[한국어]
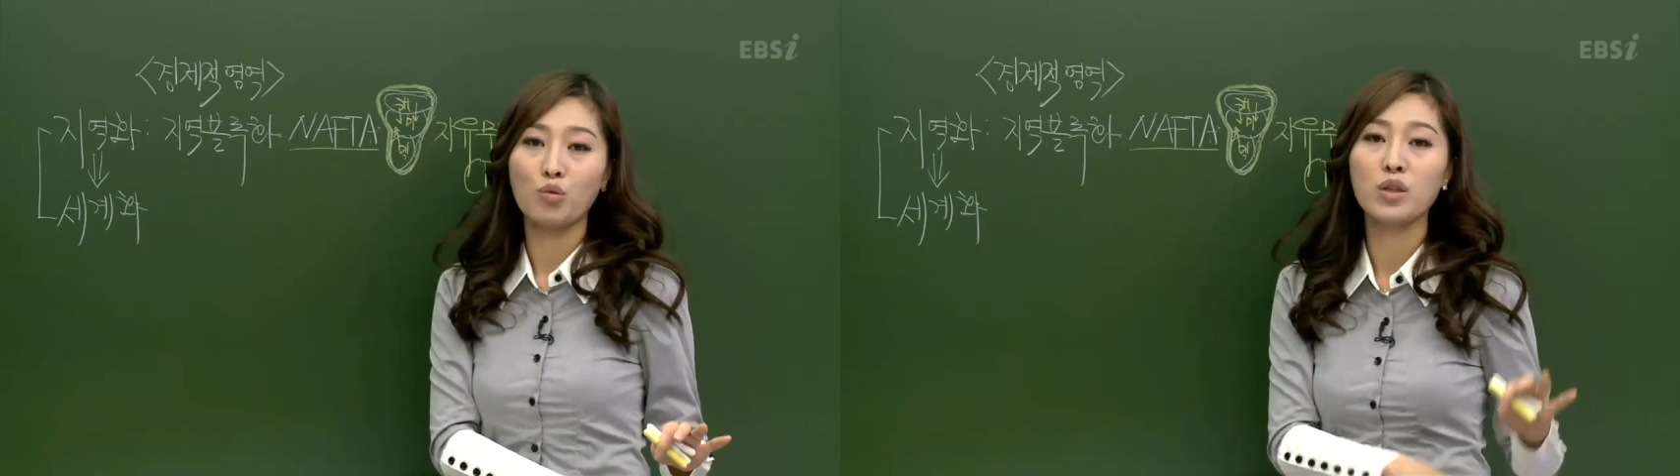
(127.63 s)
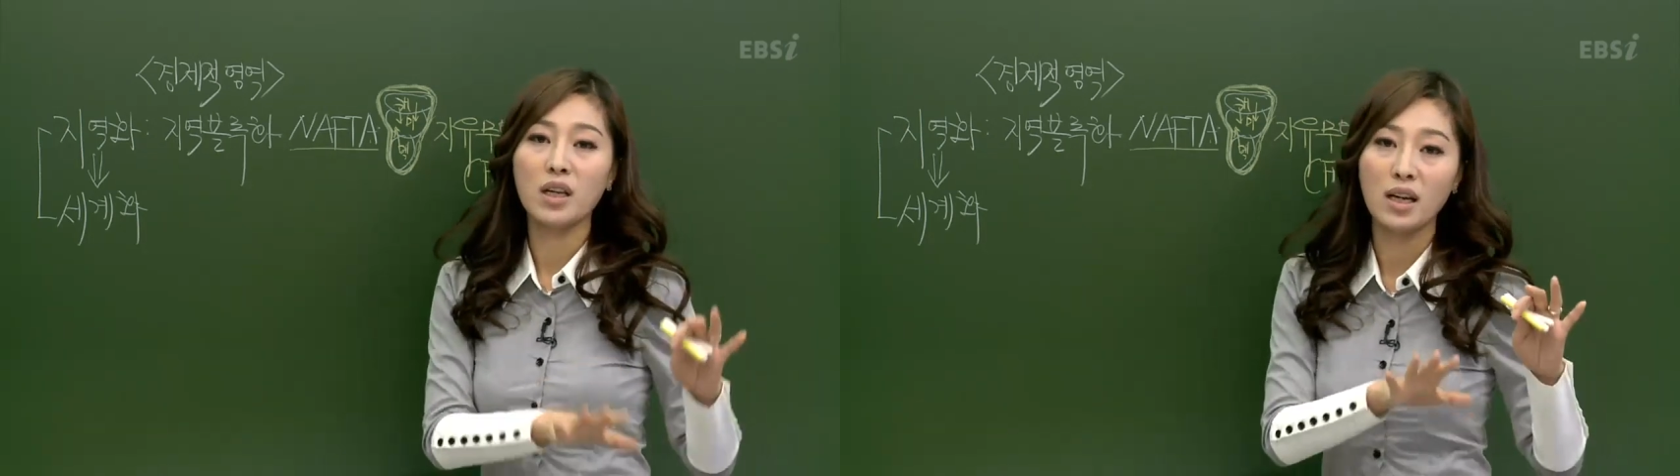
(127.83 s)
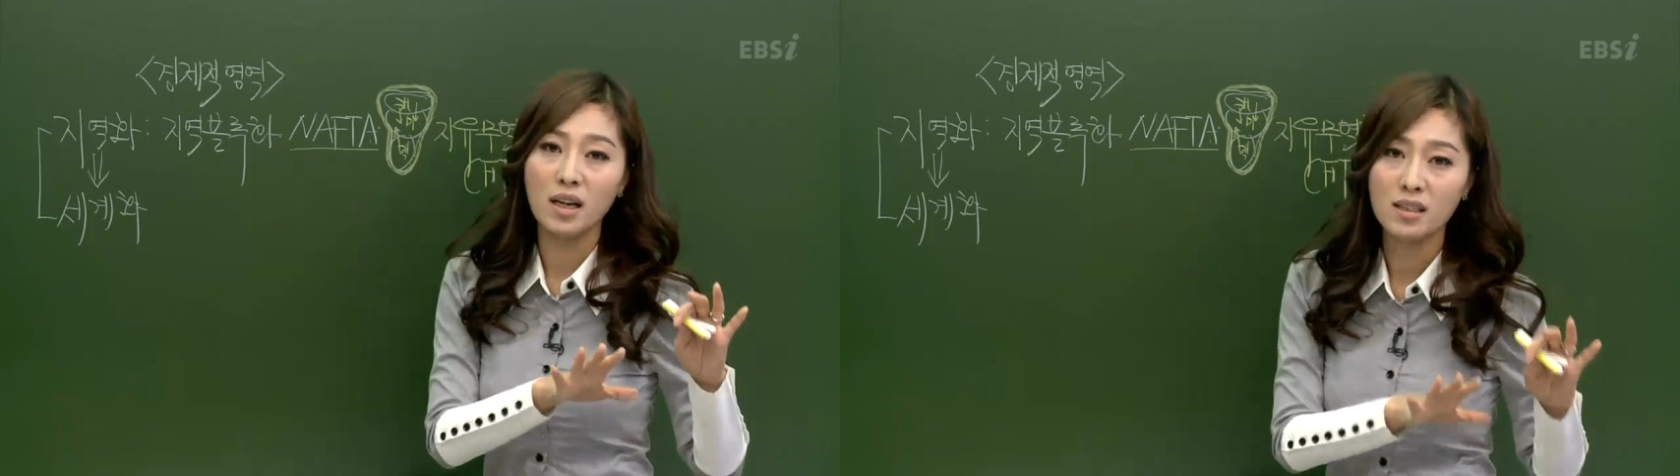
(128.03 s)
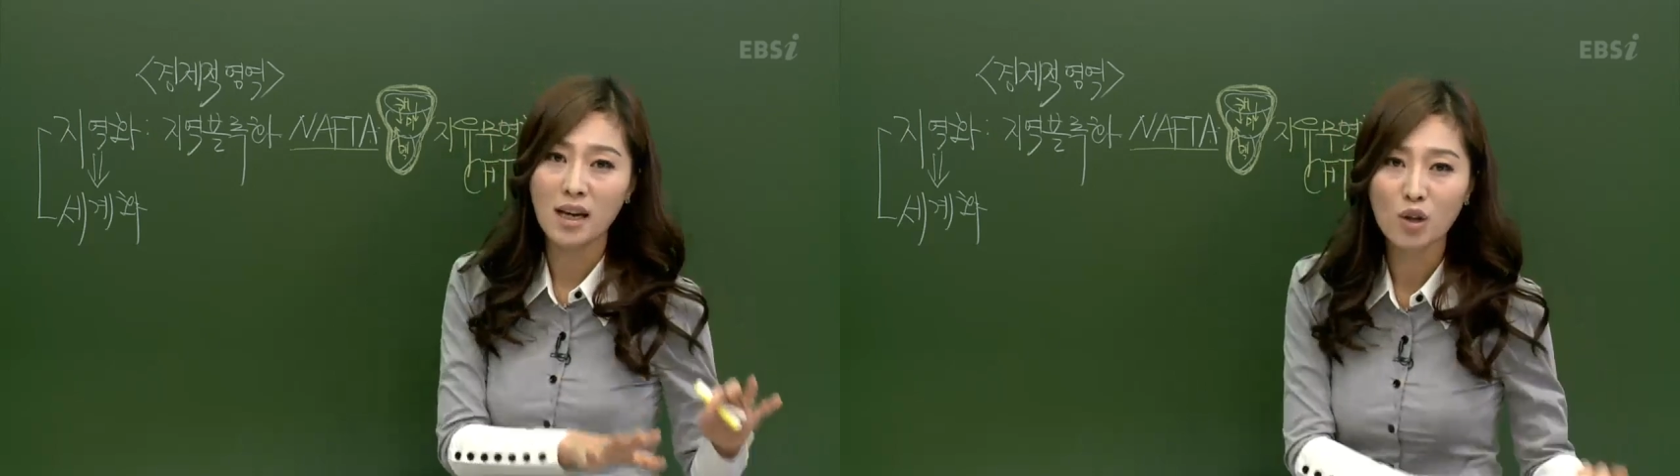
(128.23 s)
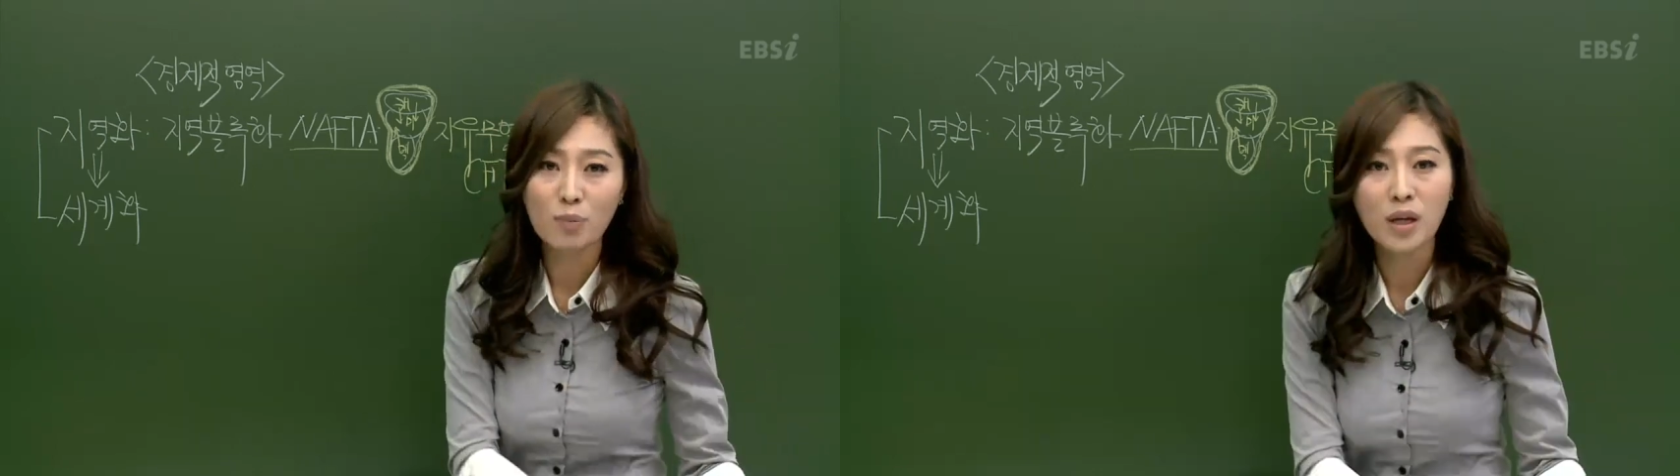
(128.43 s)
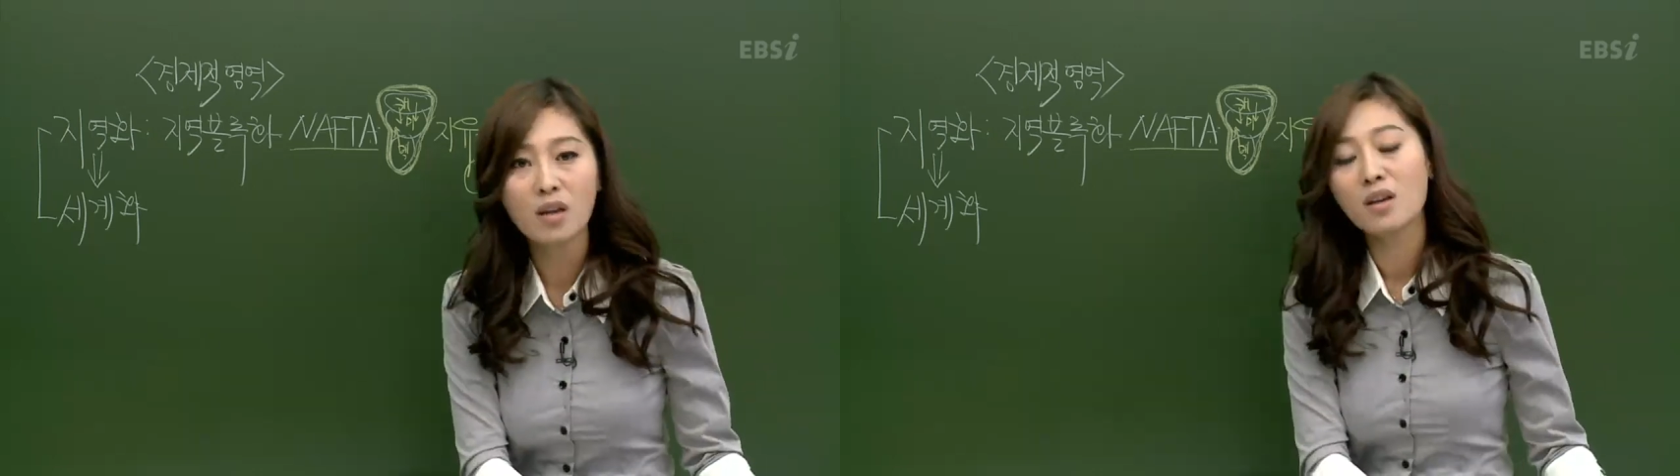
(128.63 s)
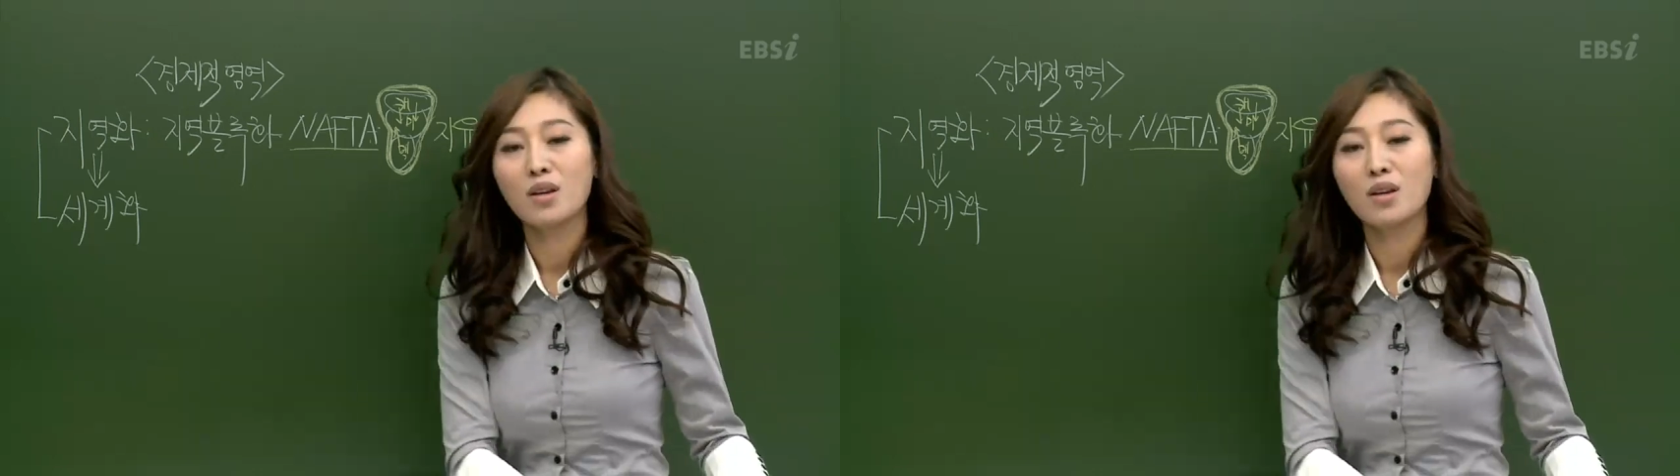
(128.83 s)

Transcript: 우리나라 산업이